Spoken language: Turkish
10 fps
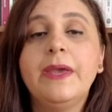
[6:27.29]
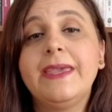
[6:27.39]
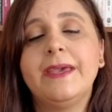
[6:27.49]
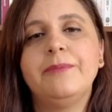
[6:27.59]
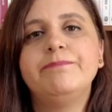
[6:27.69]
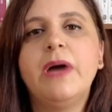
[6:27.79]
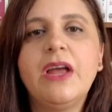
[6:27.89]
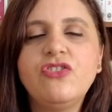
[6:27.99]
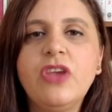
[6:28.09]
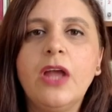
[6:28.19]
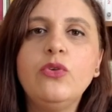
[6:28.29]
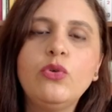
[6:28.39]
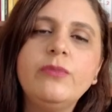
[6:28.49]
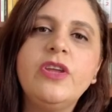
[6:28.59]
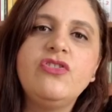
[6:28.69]
Peki Bacıyani
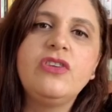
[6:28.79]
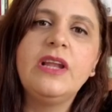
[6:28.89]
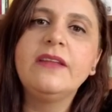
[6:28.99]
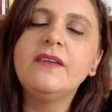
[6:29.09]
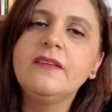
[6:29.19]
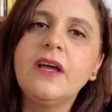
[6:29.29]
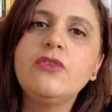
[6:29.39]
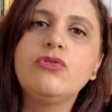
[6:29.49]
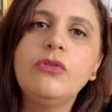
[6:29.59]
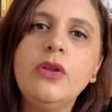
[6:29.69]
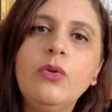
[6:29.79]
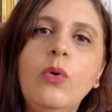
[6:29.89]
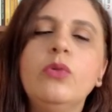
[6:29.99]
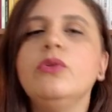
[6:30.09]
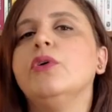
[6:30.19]
Rum Teşkilatı'na daha sonra ne
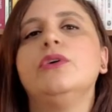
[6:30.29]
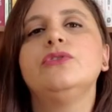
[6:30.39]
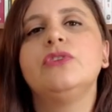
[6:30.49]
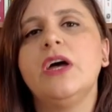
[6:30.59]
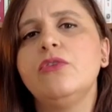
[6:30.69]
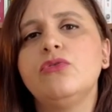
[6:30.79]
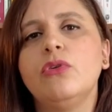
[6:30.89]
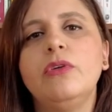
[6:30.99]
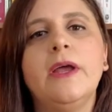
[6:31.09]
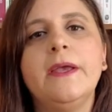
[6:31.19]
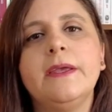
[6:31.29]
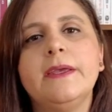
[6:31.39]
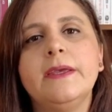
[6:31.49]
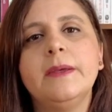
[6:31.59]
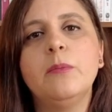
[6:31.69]
oluyor? Daha sonra
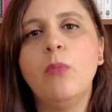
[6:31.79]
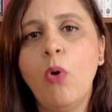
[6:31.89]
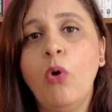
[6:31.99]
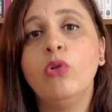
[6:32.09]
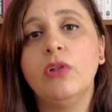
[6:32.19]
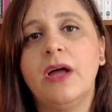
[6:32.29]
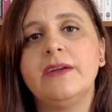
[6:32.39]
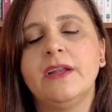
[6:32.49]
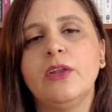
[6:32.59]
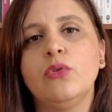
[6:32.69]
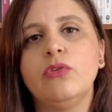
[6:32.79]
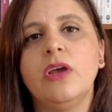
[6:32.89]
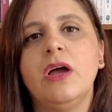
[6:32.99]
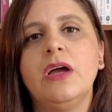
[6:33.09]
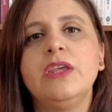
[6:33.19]
e, Moğollar
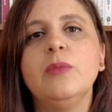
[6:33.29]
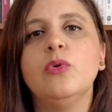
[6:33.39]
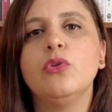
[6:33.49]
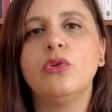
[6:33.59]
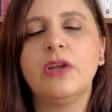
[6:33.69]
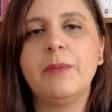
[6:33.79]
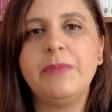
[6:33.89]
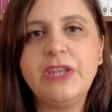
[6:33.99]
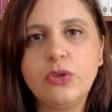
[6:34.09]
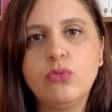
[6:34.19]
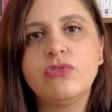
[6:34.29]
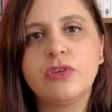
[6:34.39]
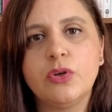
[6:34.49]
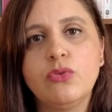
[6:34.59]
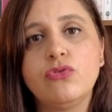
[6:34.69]
Anadolu'ya hakim oluyorlar
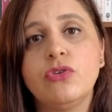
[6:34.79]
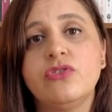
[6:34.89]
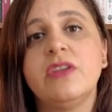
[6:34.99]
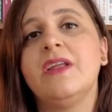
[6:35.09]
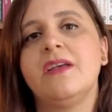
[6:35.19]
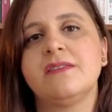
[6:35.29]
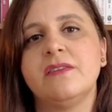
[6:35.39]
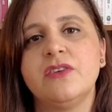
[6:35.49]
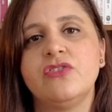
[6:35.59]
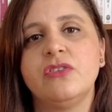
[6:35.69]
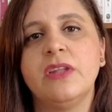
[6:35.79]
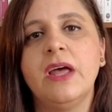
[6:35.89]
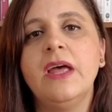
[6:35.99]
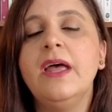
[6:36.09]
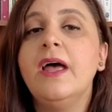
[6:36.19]
1243 Köse Dağı Savaşı'nda.